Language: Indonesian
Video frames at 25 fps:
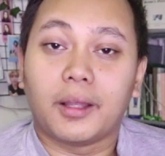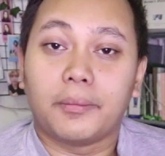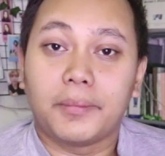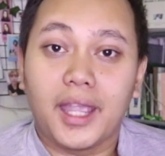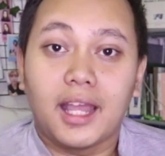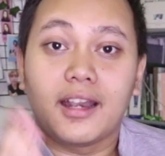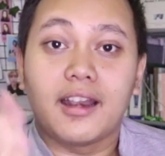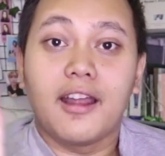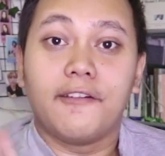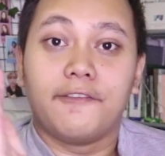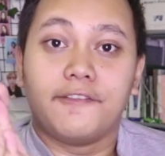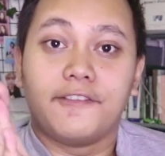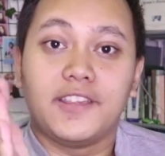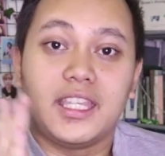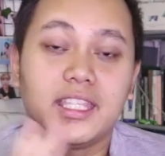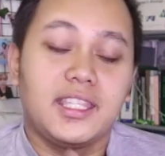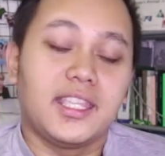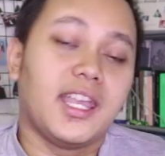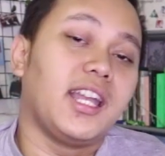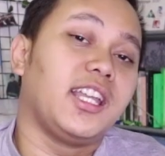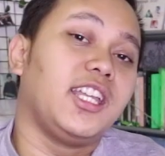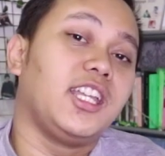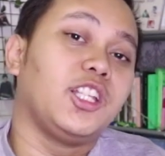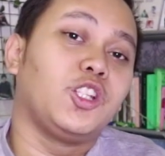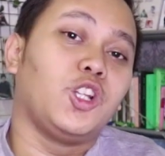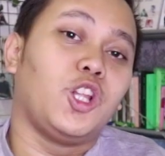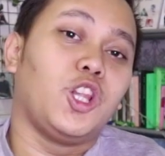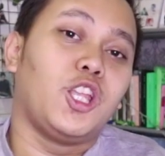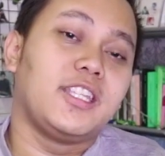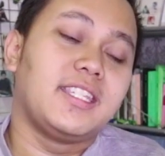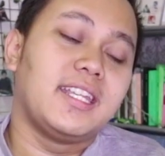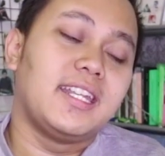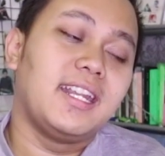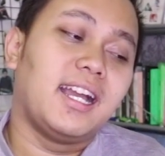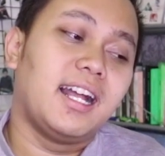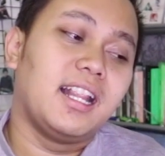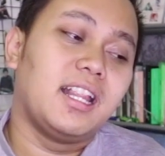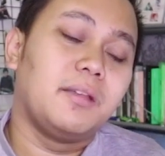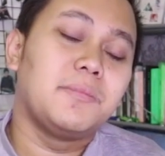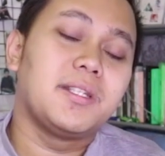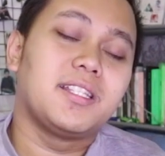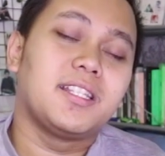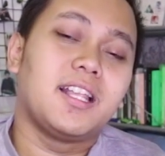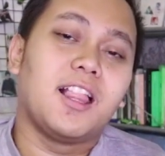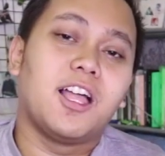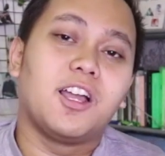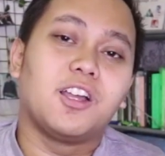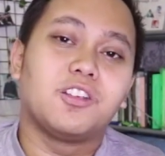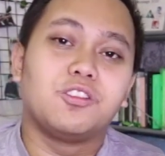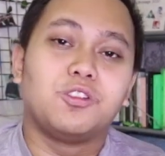tapi ada fee-nya gitu loh jadi kalian
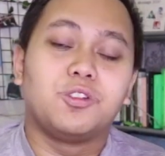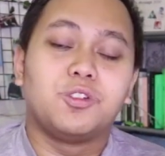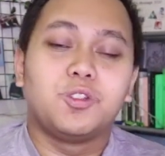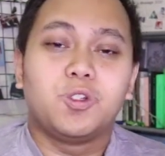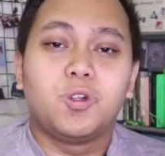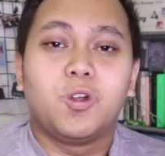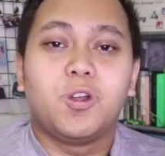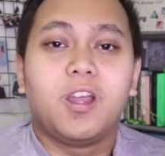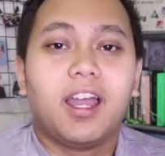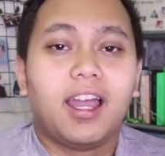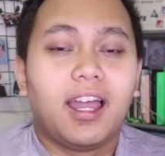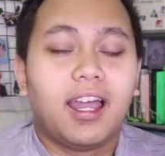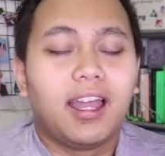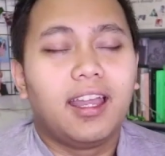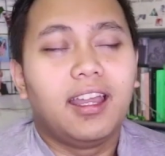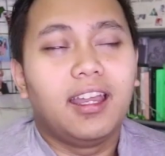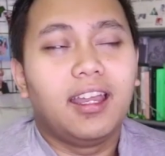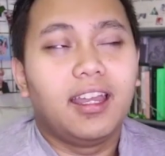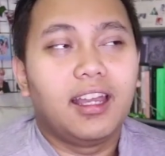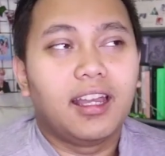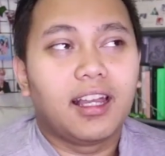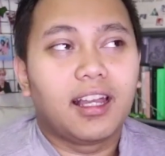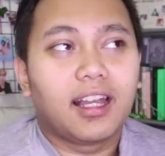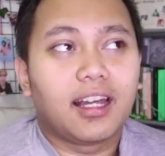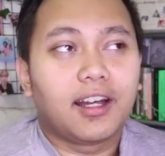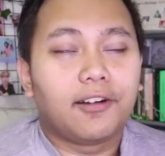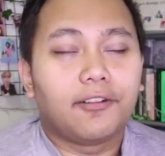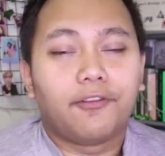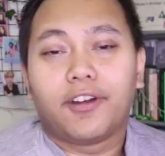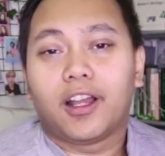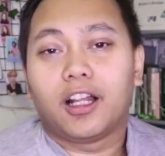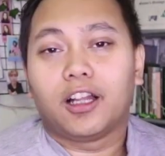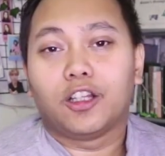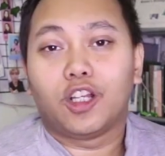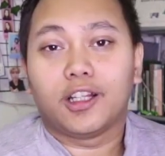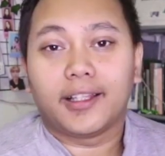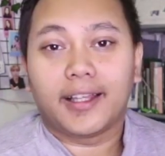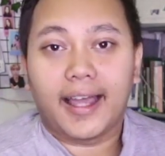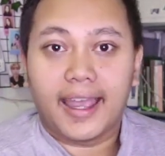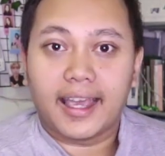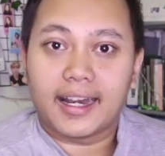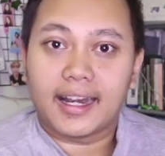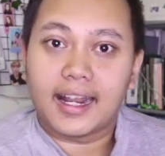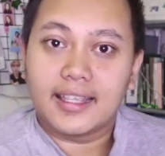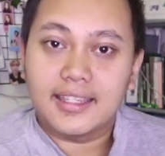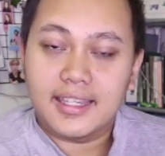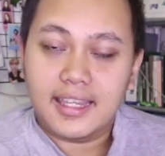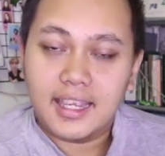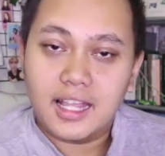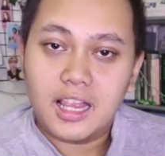bisa langsung juga ke vel.kr
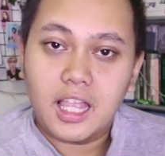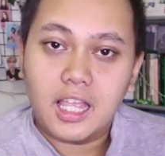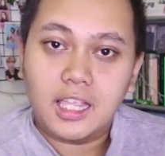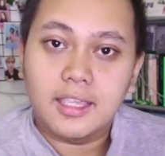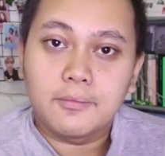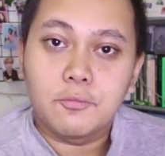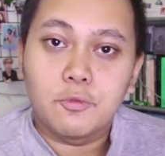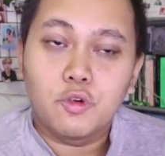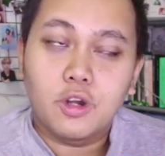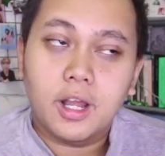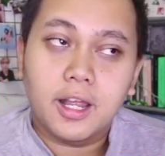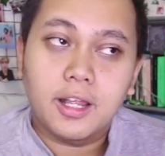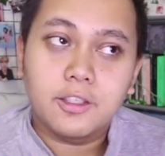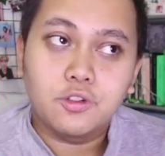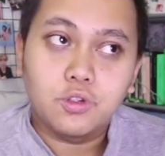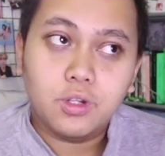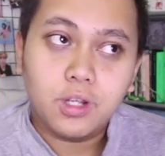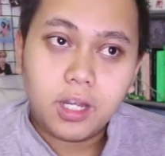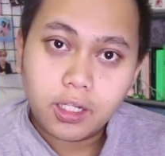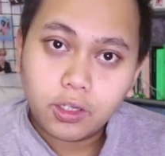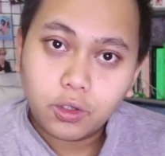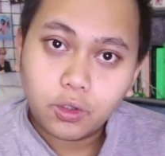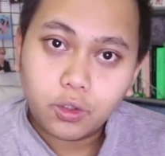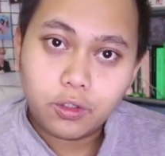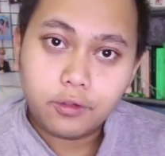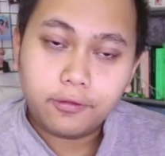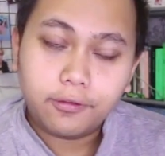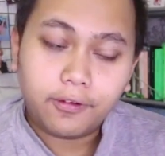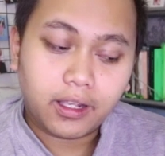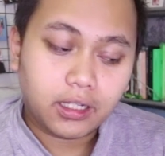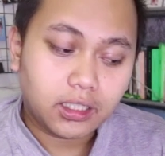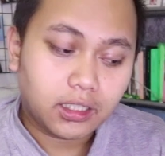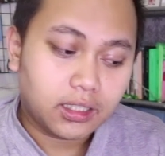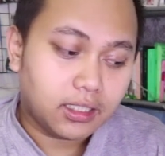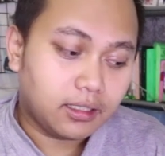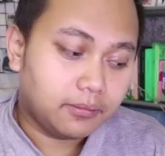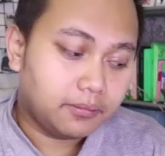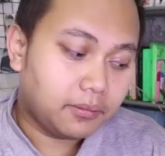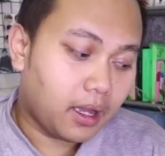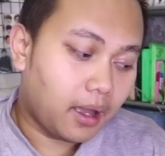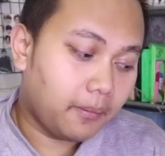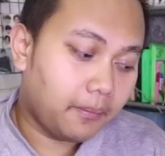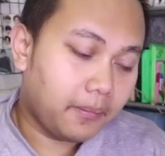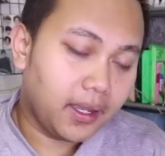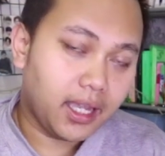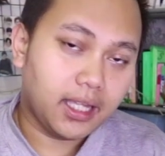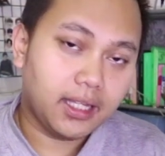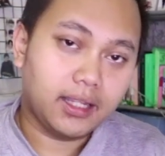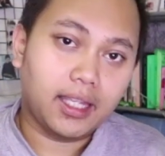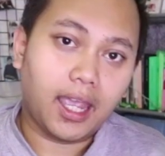aja ya lagi buka juga tuh fan club
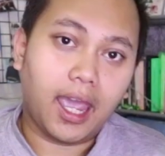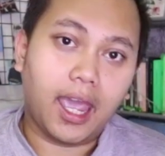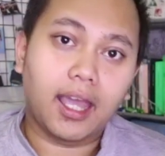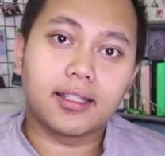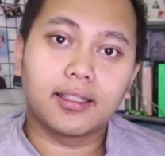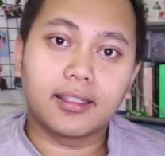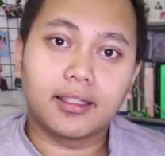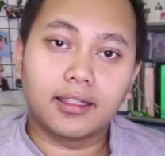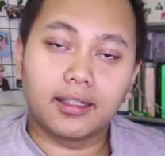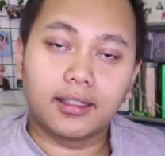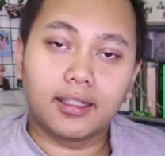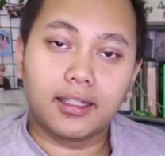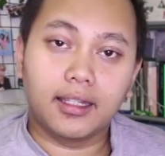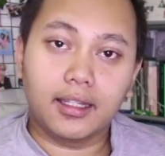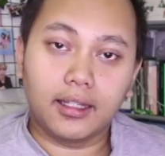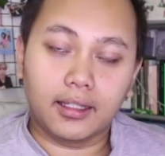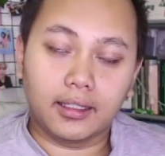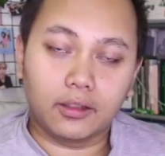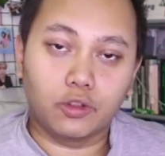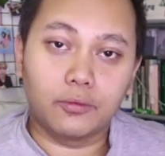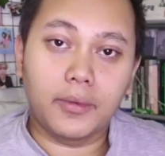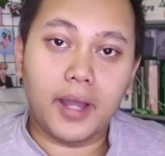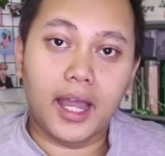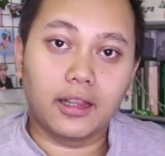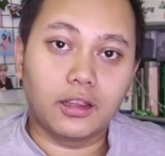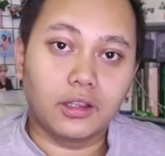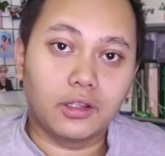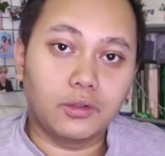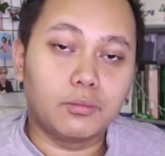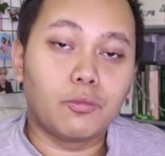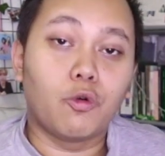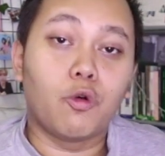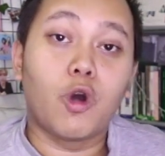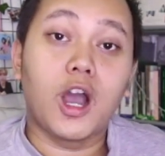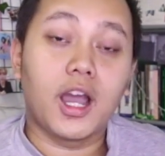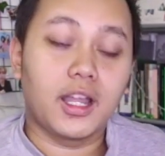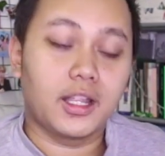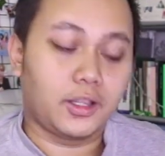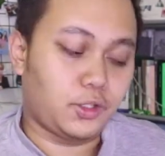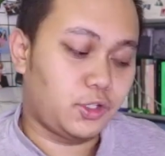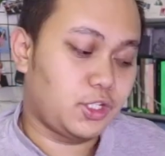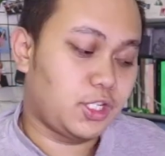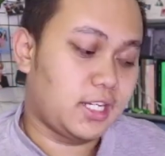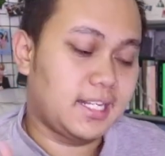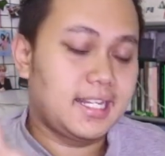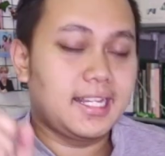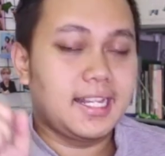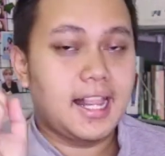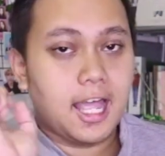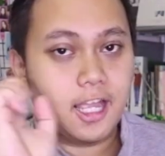apa ya TXT itu batu muat tuh
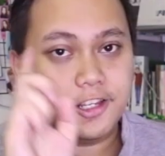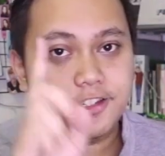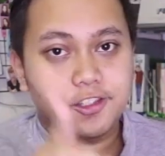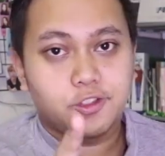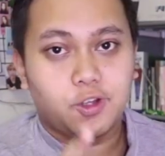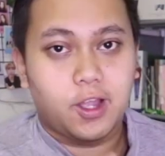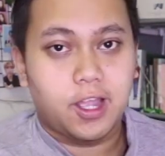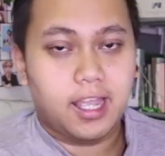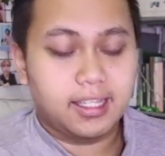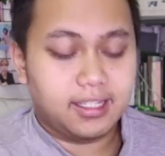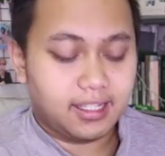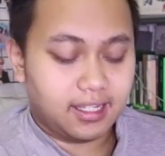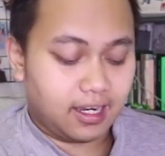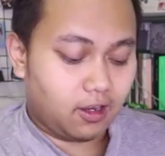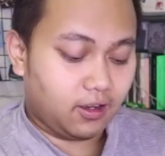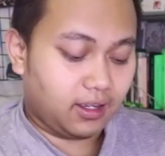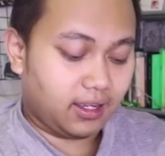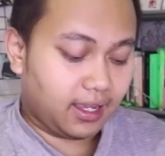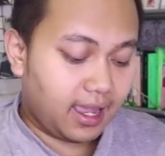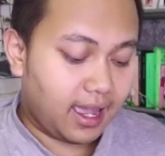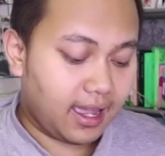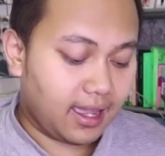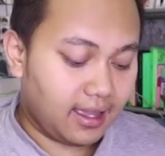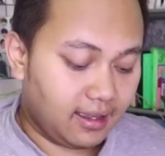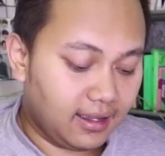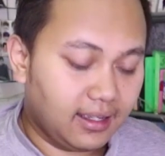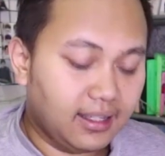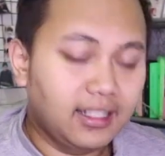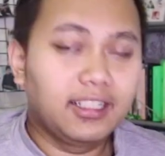jadi langsung aja oke okay?